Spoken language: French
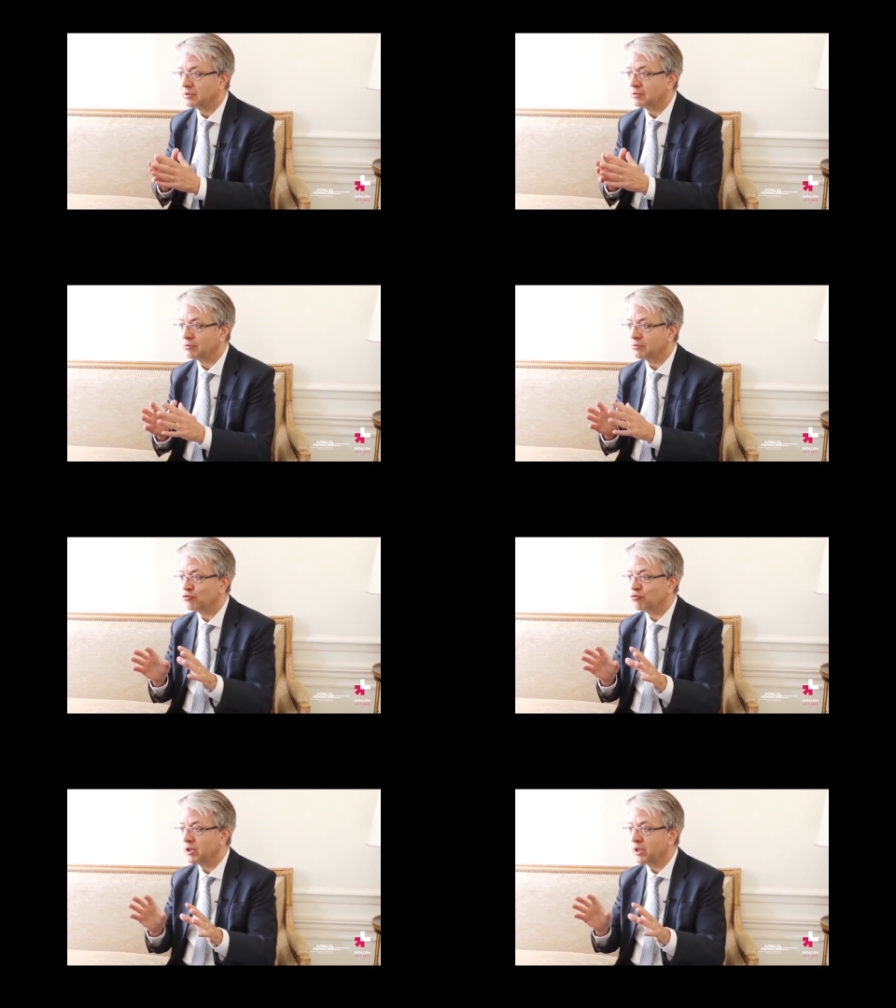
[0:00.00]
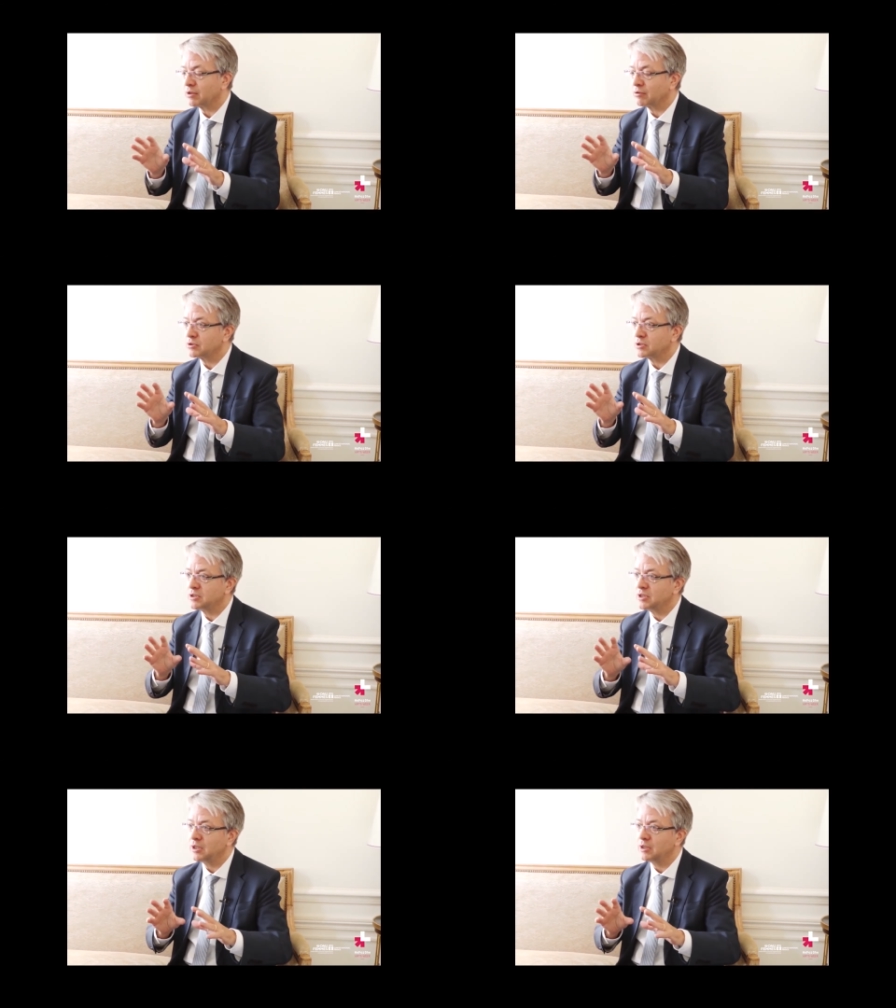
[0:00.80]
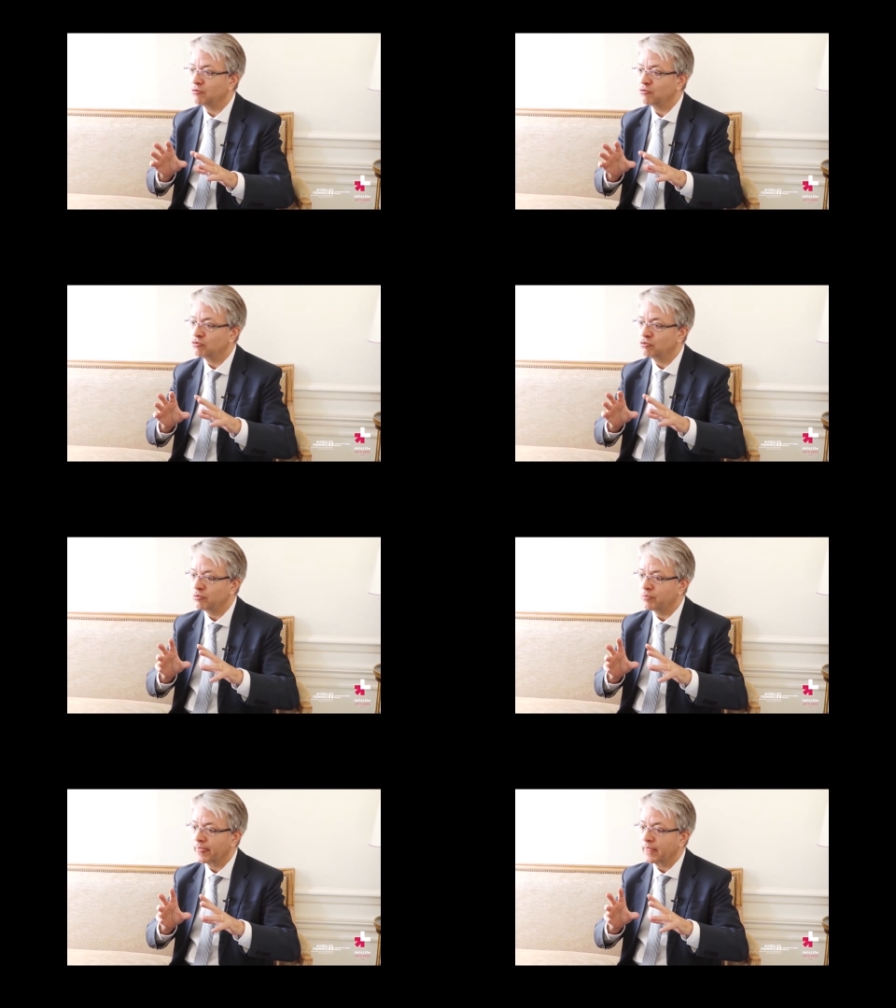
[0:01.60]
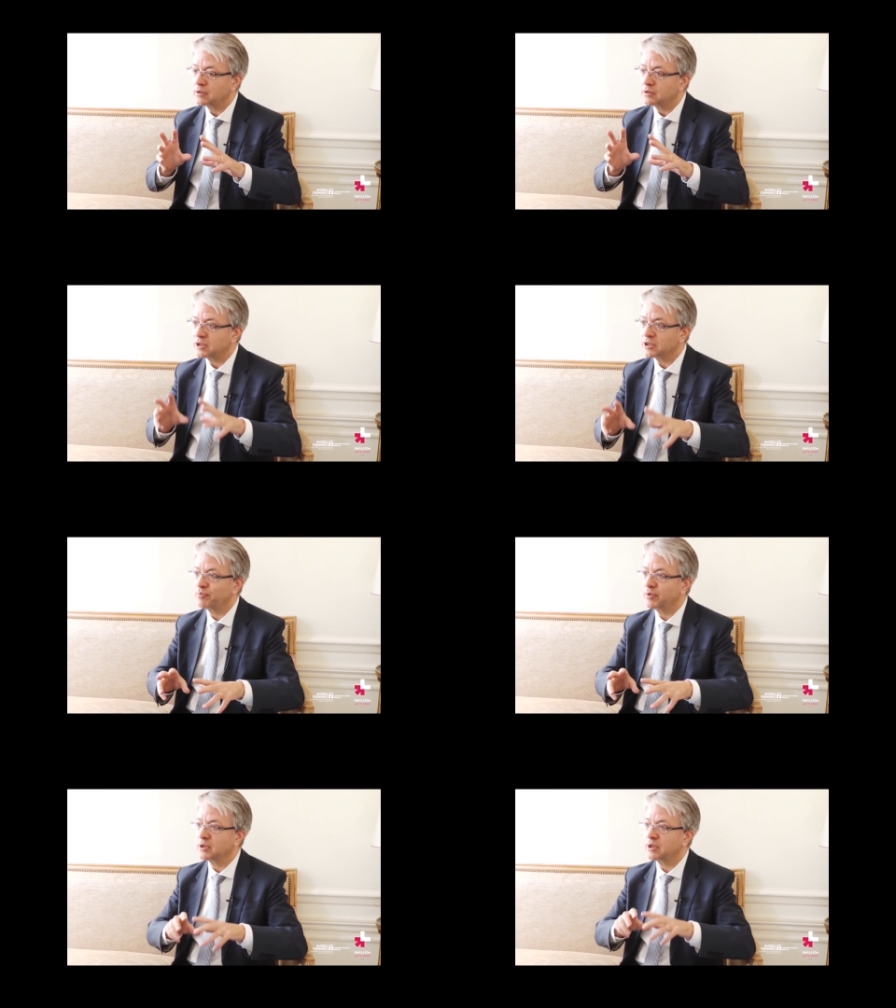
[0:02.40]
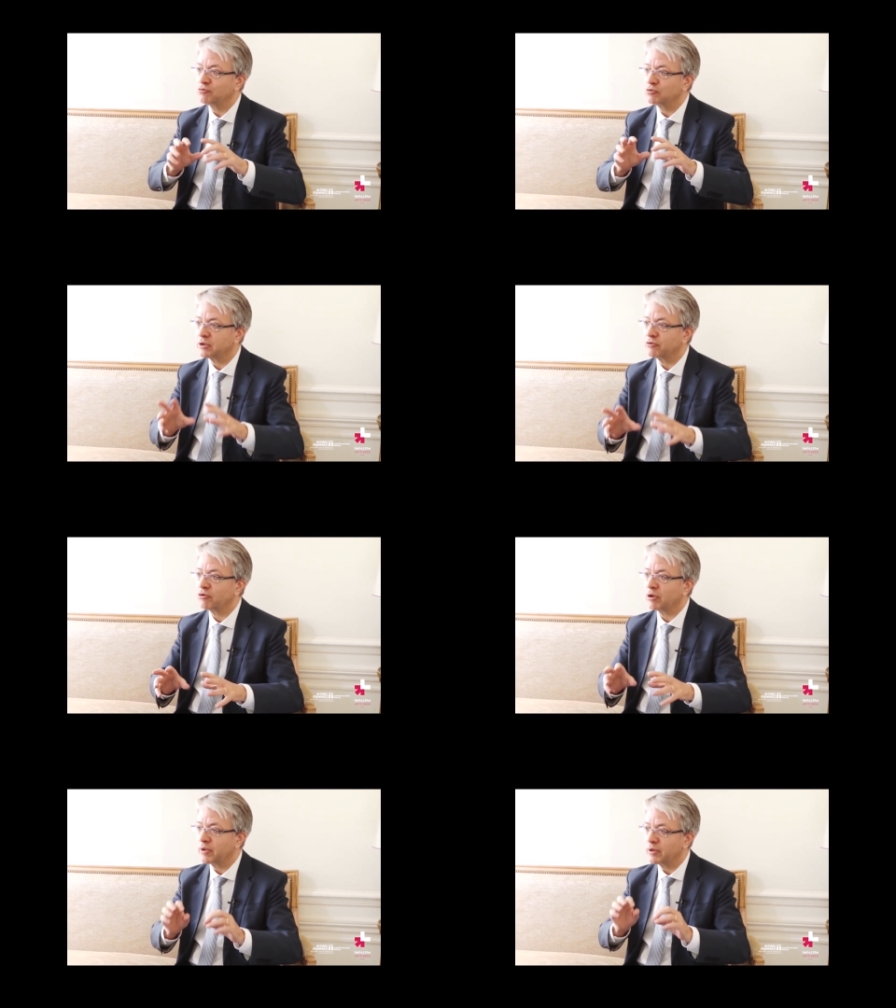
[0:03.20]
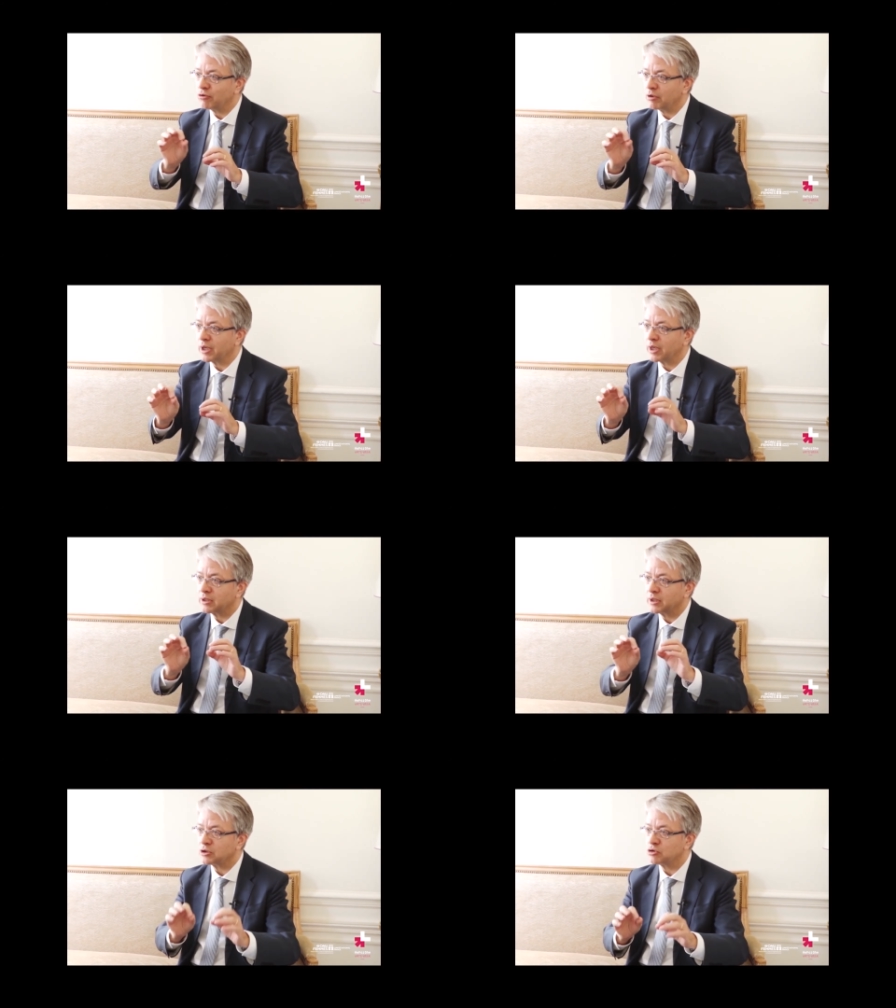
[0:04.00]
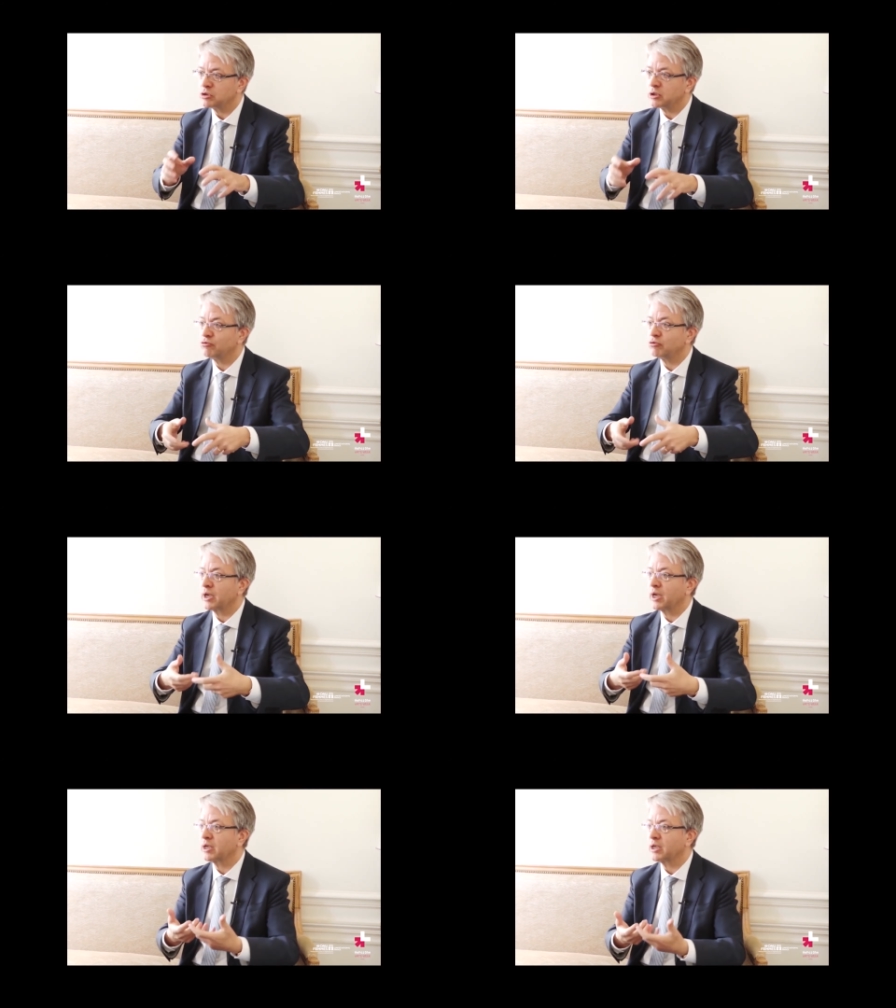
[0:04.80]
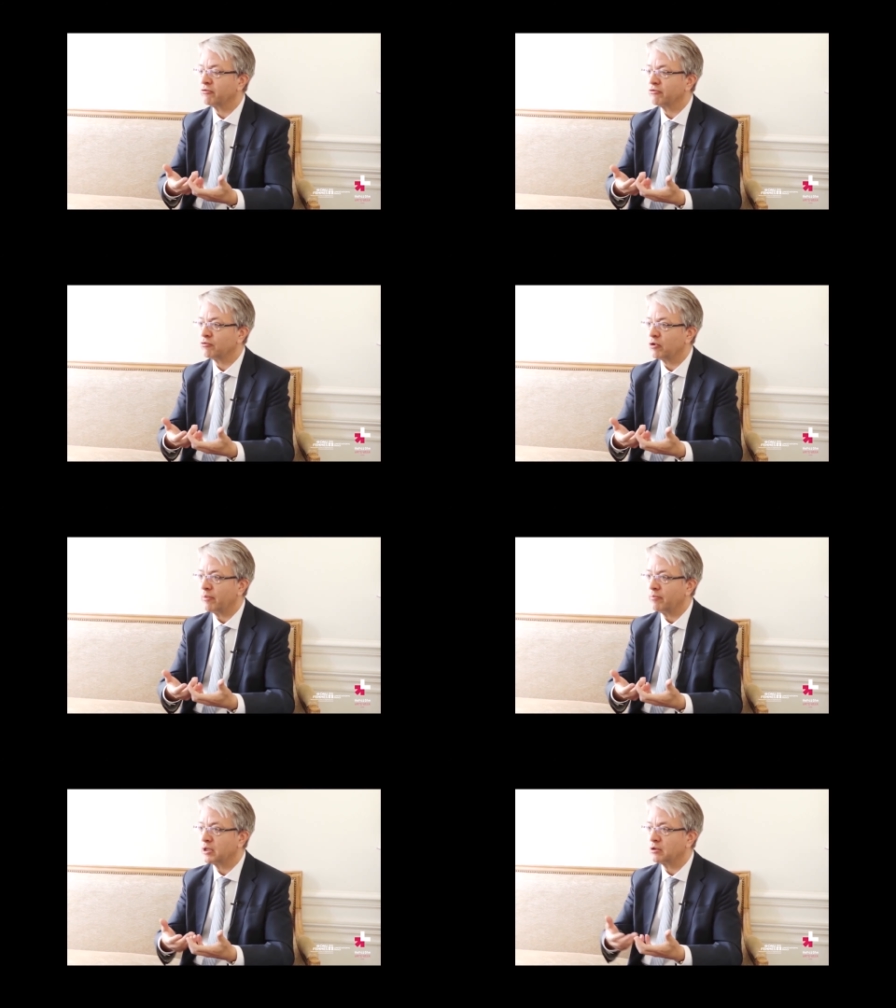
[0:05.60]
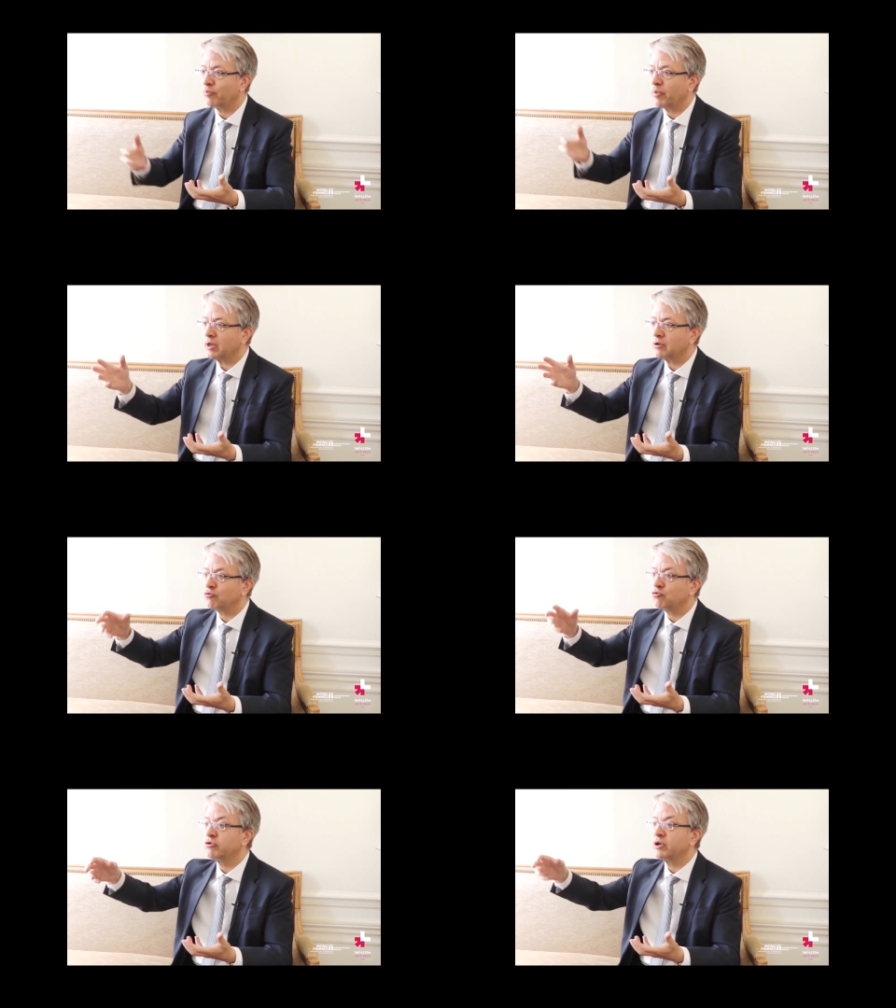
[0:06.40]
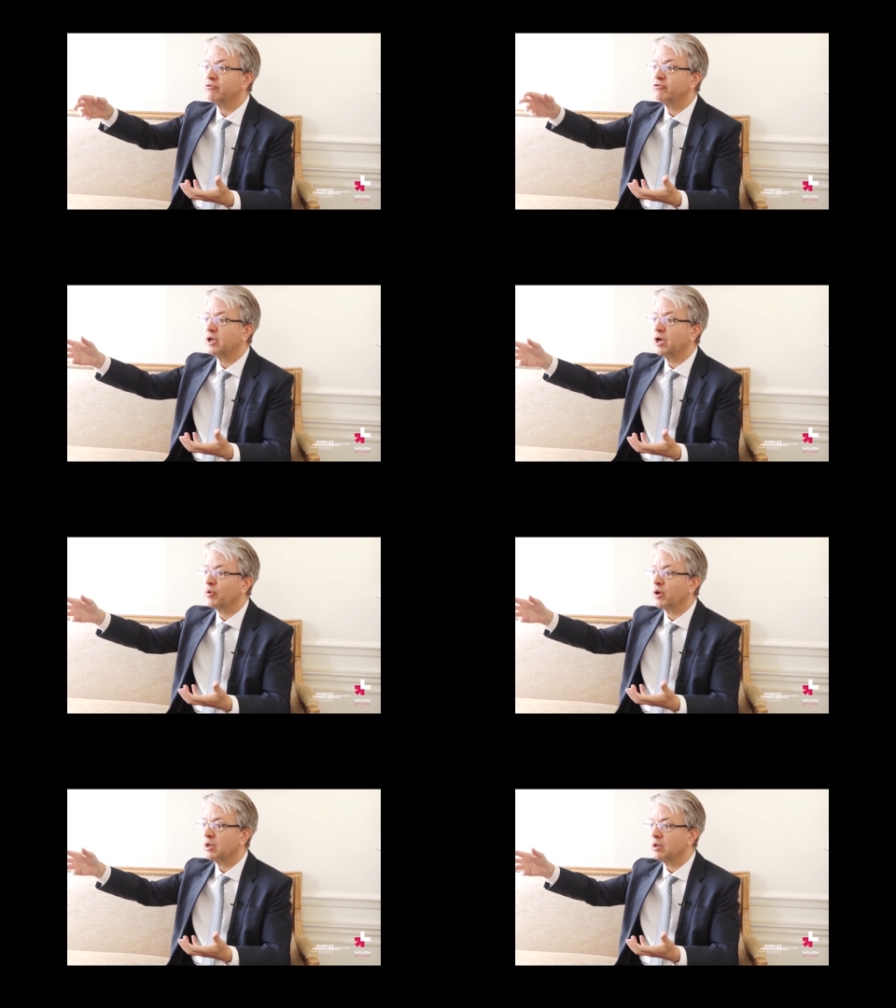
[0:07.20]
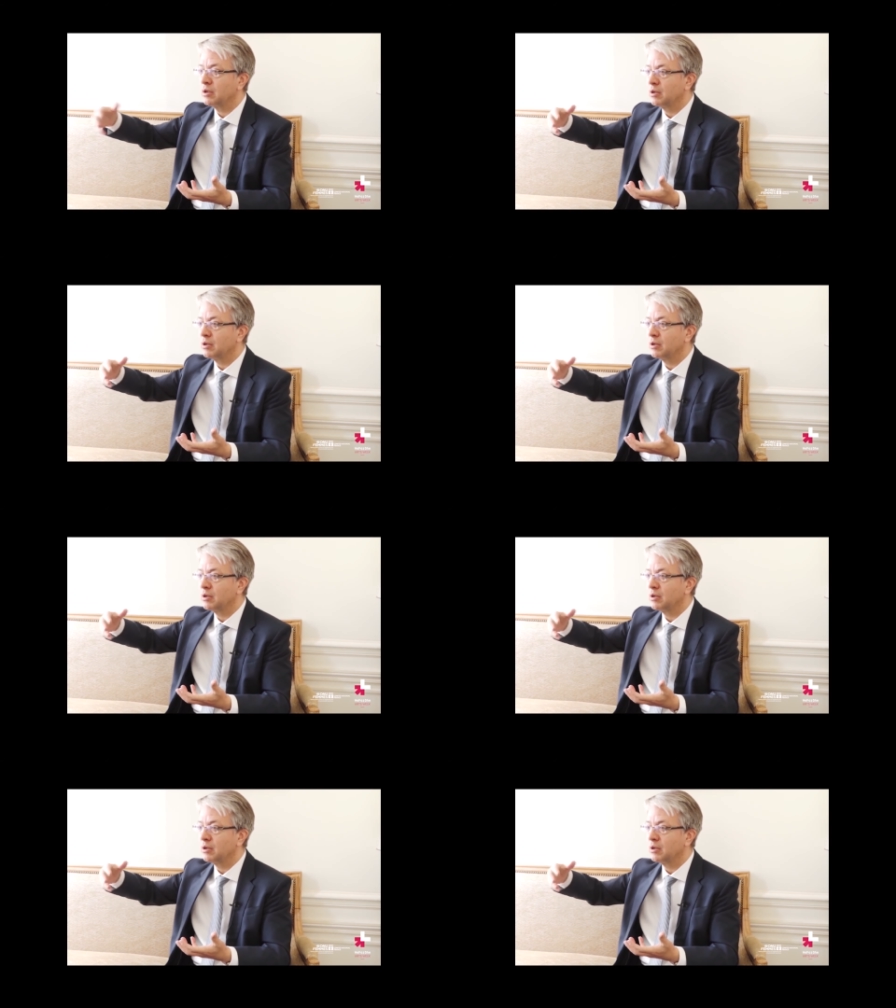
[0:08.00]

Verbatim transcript: donc vous voyez que si vous expliquez, vous informez, vous regardez les sujets, vous créez un cadre favorable, et que par ailleurs vous vérifiez après